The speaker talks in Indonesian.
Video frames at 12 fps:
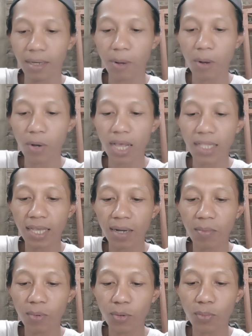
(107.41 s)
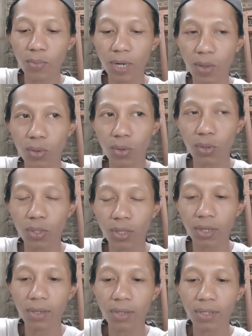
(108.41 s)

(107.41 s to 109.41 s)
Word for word: mau latihan burung perkutut ya